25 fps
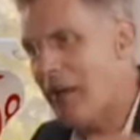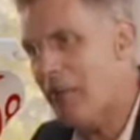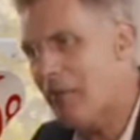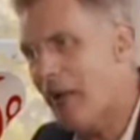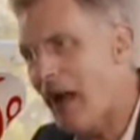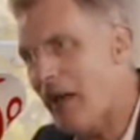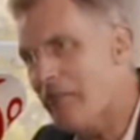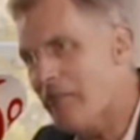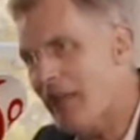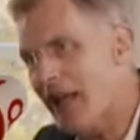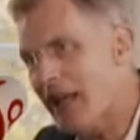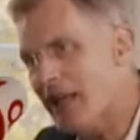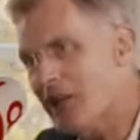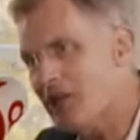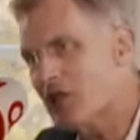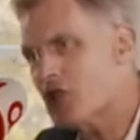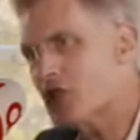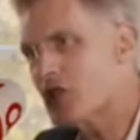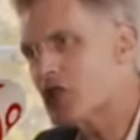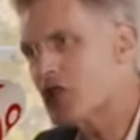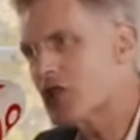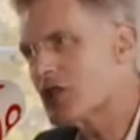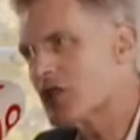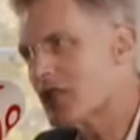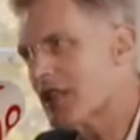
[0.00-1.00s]
bei
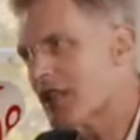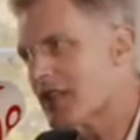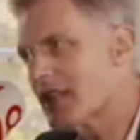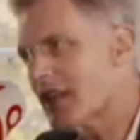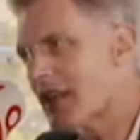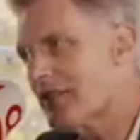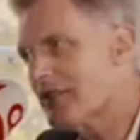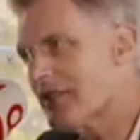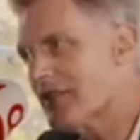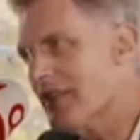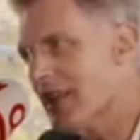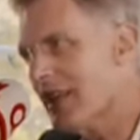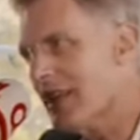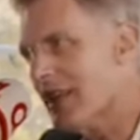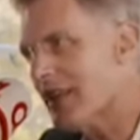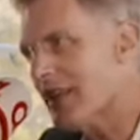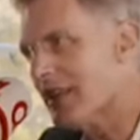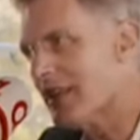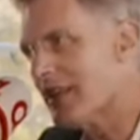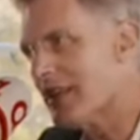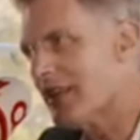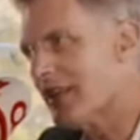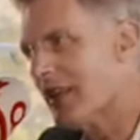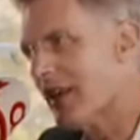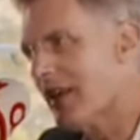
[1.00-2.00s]
Menschen geht das
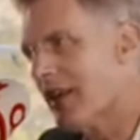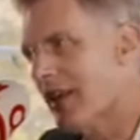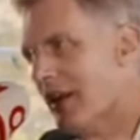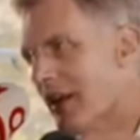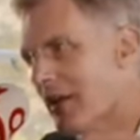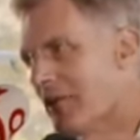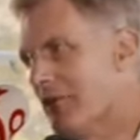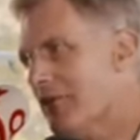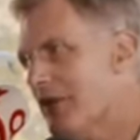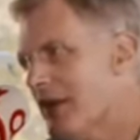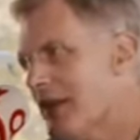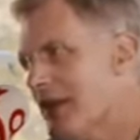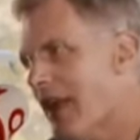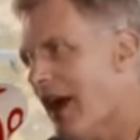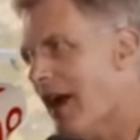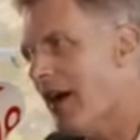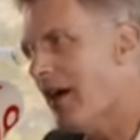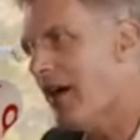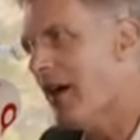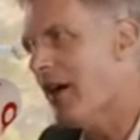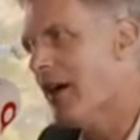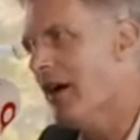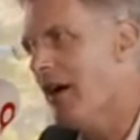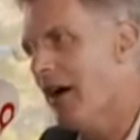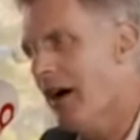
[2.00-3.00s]
nicht.
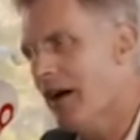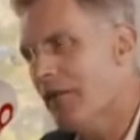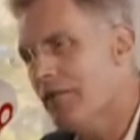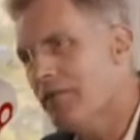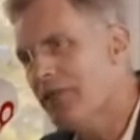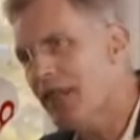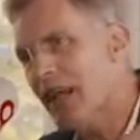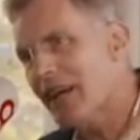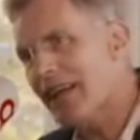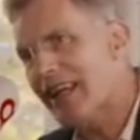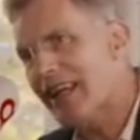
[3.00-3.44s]
Wieder, wir